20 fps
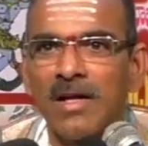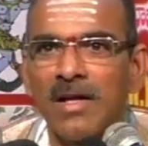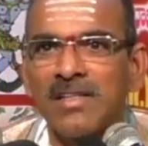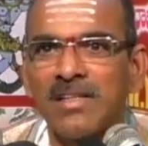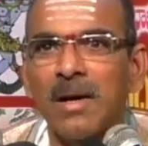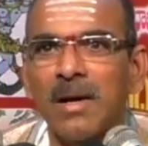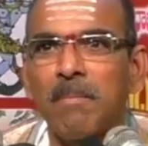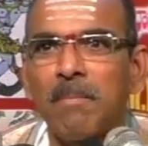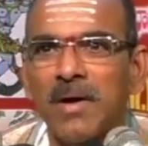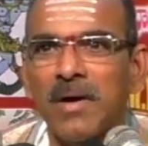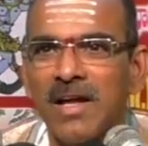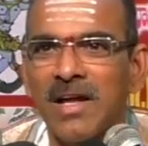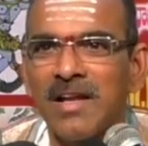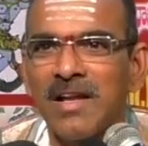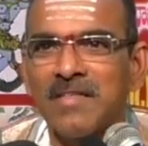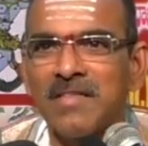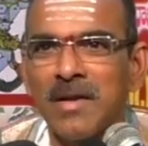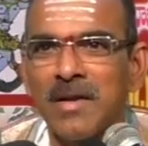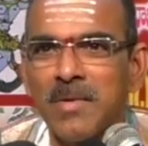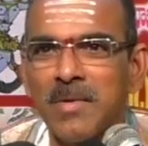చెప్పగానే
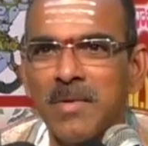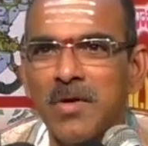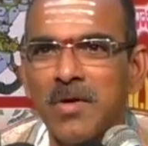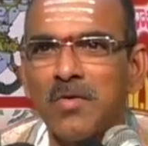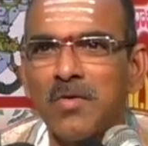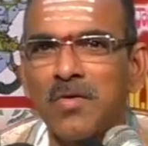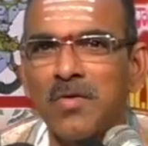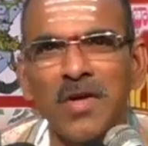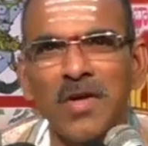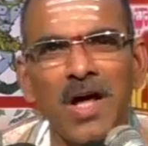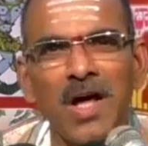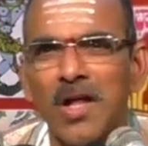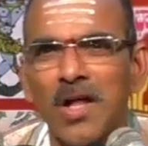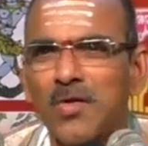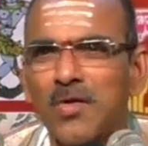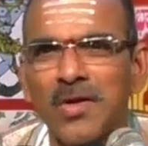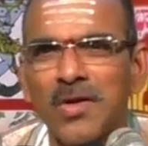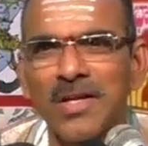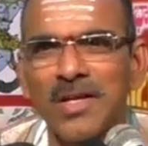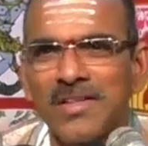శమీకుడు చాలా
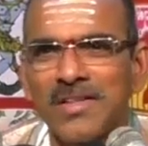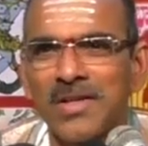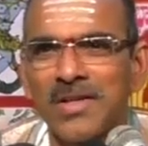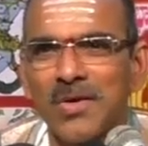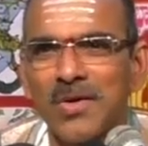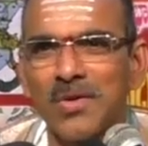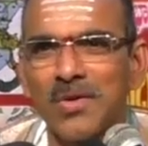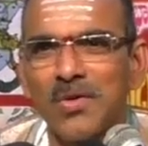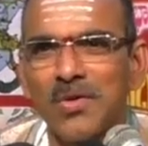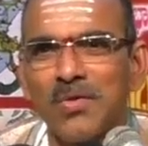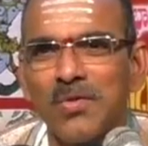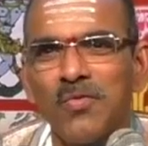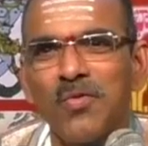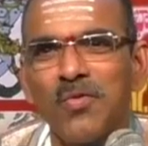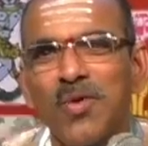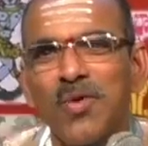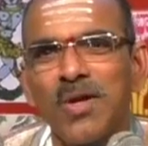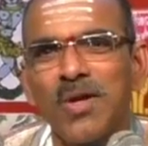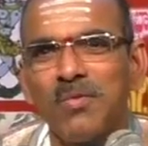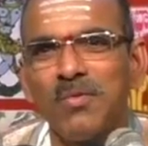దుఃఖించాడు
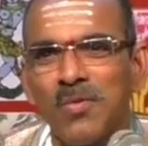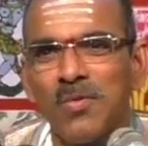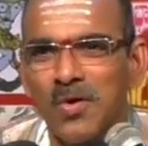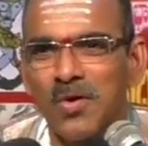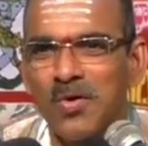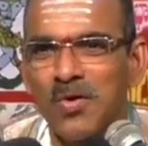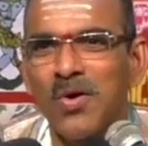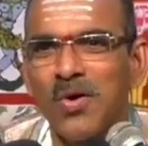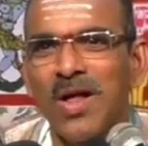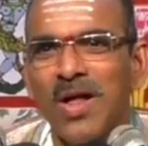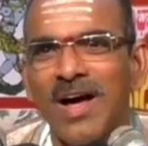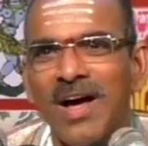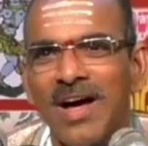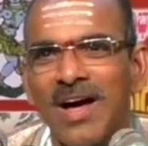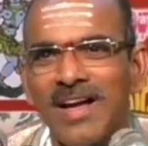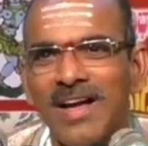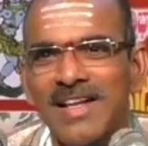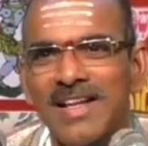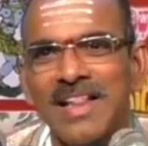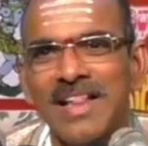ఓరి మూర్ఖుడా
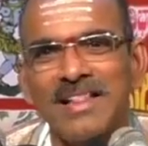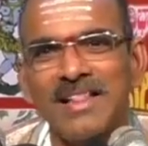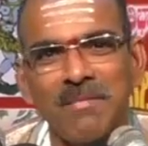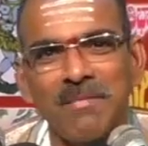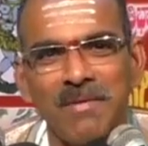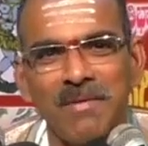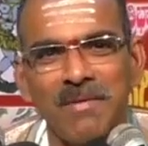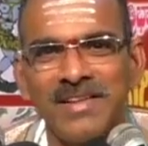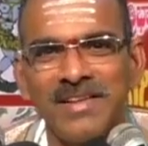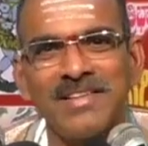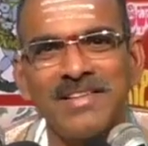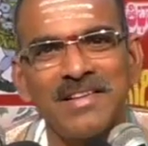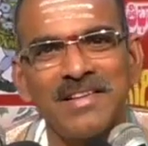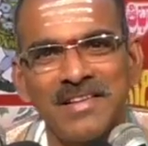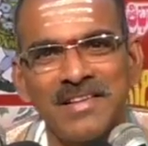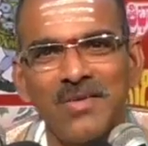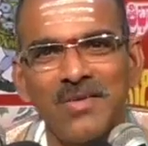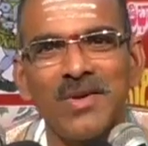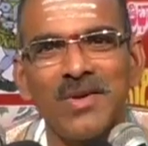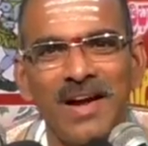ఎంత పని
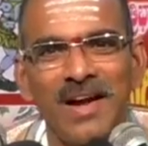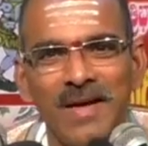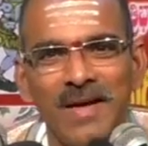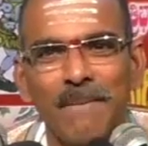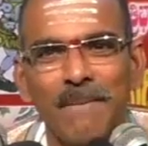చేశావురా